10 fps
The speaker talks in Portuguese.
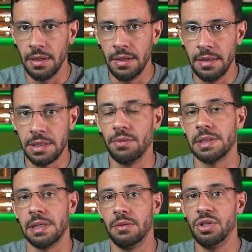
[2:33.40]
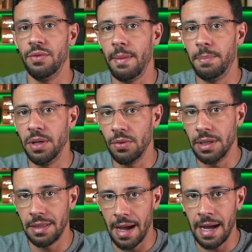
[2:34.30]
Se você não tiver
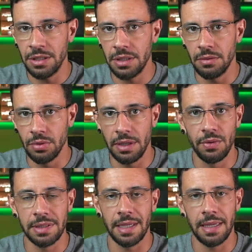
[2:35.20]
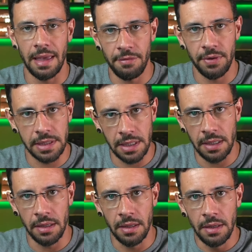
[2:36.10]
prioridade no que você quer
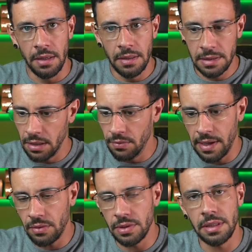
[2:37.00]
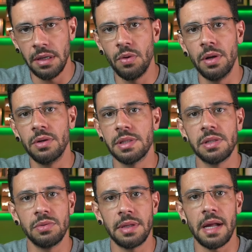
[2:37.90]
fazer, você não vai conseguir colher os
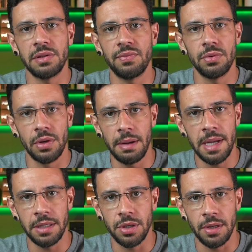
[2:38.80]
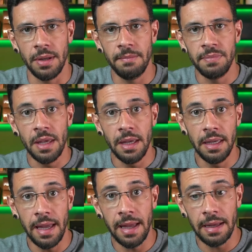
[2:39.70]
resultados futuramente.
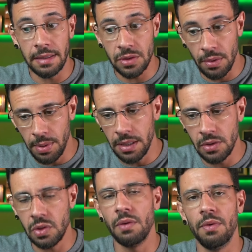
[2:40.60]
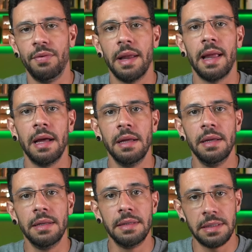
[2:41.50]
E é sobre isso que eu vou falar
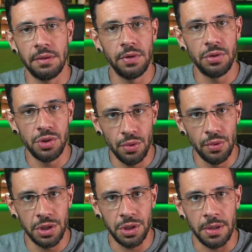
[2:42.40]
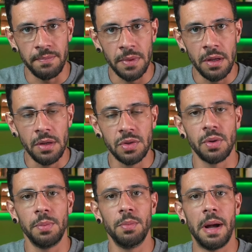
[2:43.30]
nesse vídeo de hoje
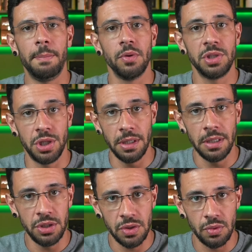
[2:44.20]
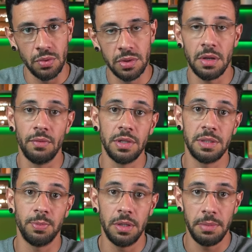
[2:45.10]
sobre uma apostila de estudos que eu vou
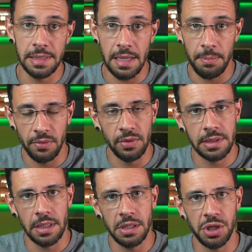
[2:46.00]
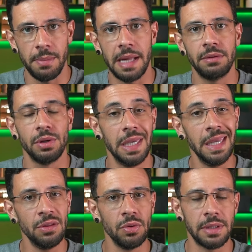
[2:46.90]
disponibilizar para vocês, chamado
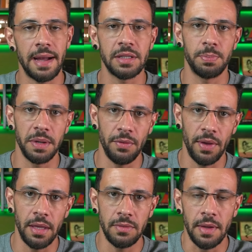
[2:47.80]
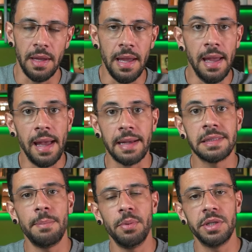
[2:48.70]
Guia do Traço Perfeito.
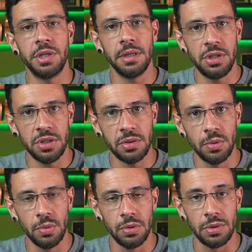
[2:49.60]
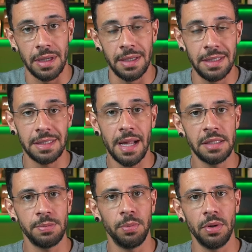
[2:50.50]
Essa apostila de estudo está
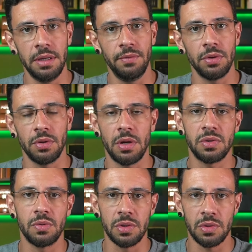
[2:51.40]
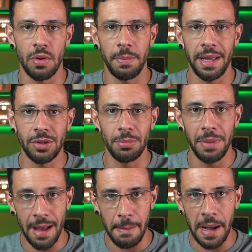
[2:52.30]
disponível no nosso curso completo
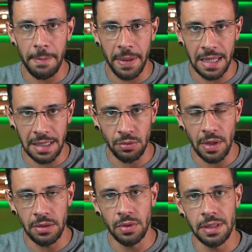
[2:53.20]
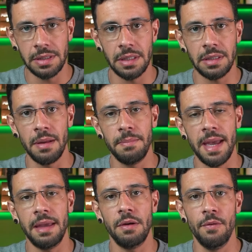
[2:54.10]
Beabá para tatuadores,
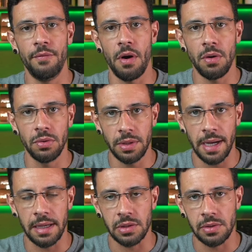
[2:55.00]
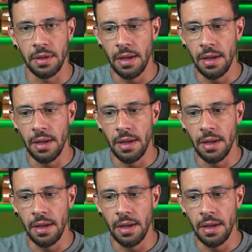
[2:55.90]
também o foco no traço.